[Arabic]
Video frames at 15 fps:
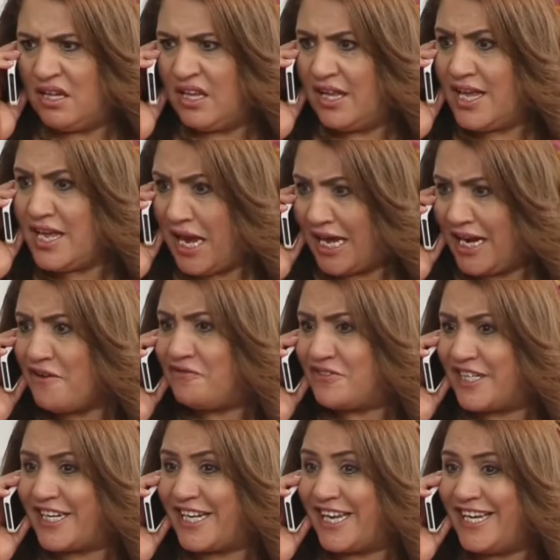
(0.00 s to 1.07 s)
اي
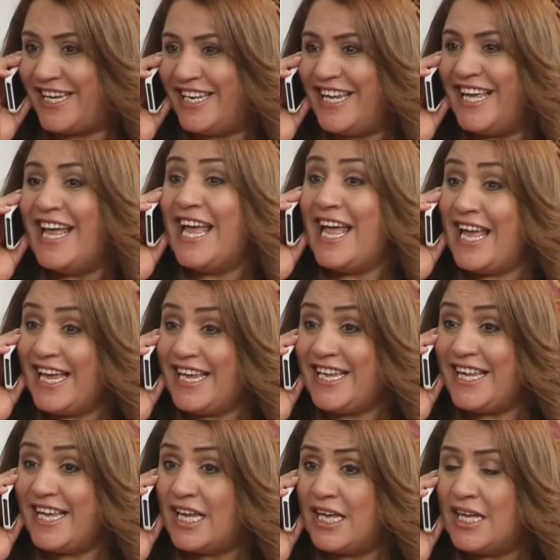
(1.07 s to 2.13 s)
عرفتك اي اي
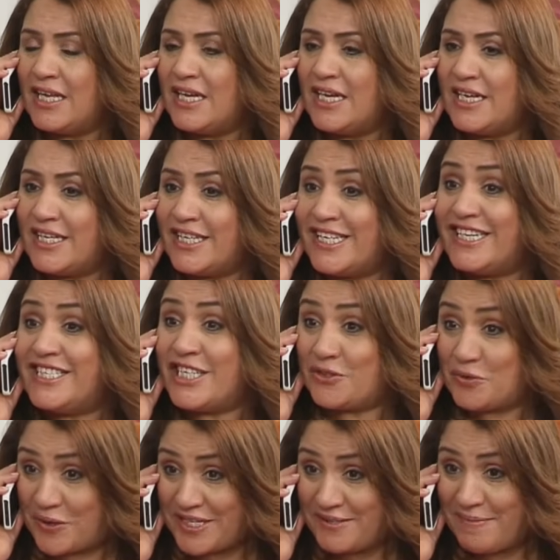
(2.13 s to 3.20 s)
جاتو
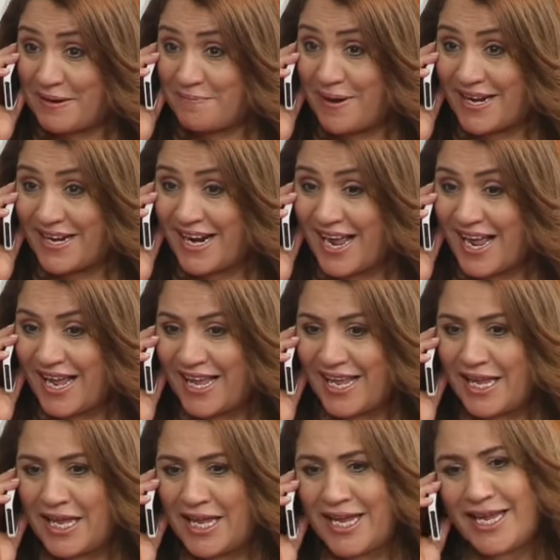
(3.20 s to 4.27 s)
خدمة لبرا
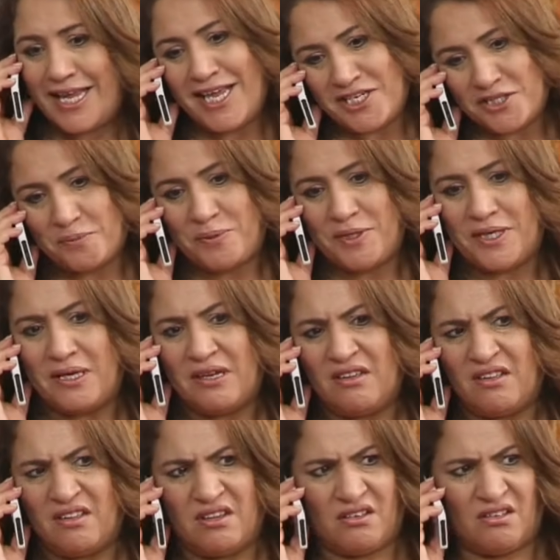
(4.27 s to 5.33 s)
ايش بيه
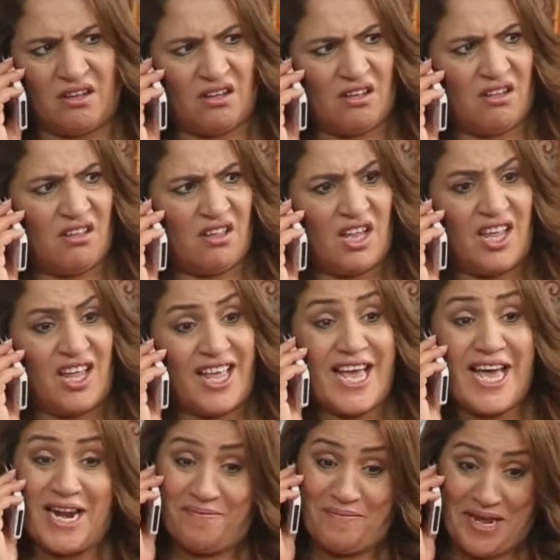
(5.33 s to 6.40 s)

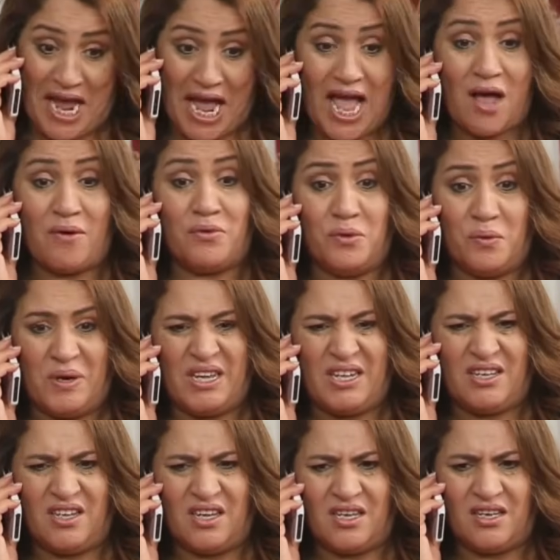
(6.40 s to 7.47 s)
ربي يعاونو
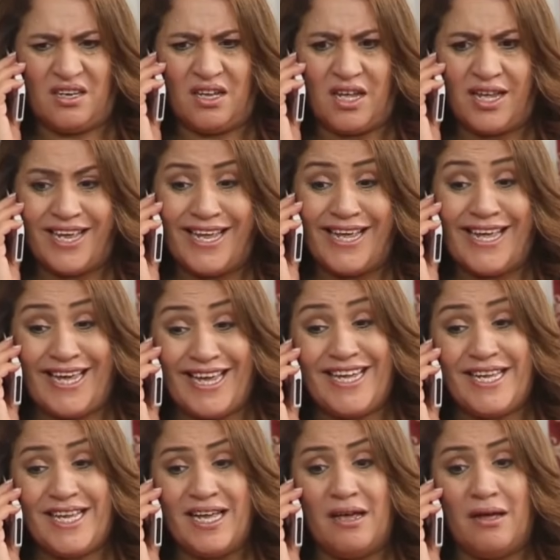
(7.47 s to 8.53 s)
اي اي
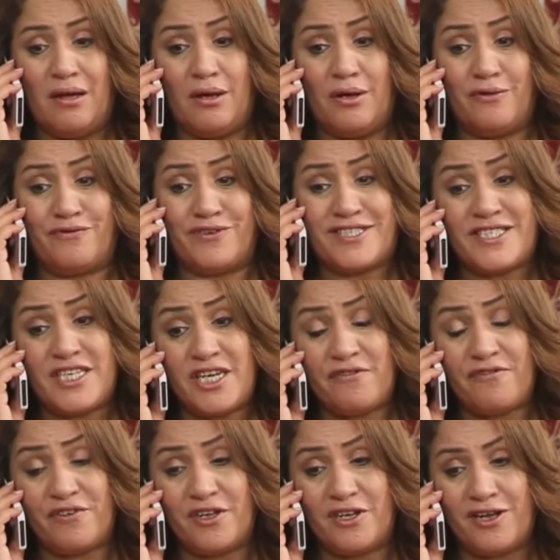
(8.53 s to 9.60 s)
اي في
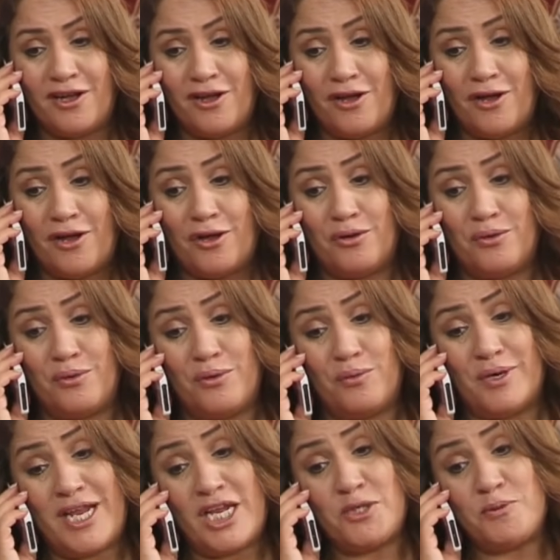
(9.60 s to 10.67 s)
الصيف
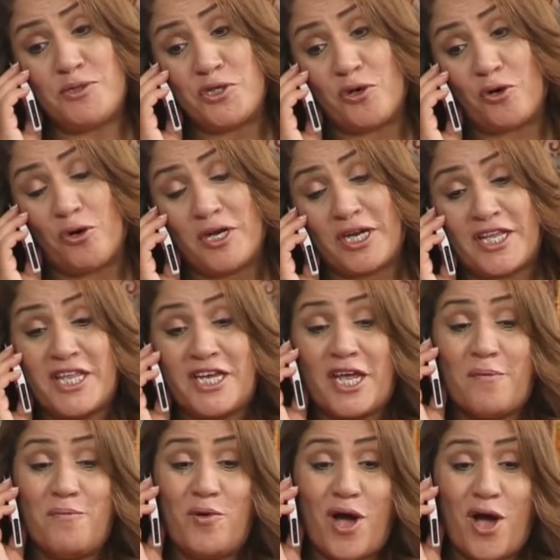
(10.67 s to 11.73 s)
والله ايش باش نقول لك اذا
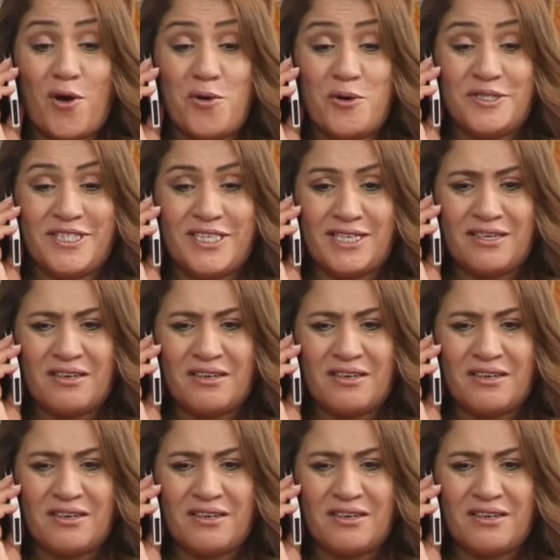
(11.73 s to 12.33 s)
كان بوها هوني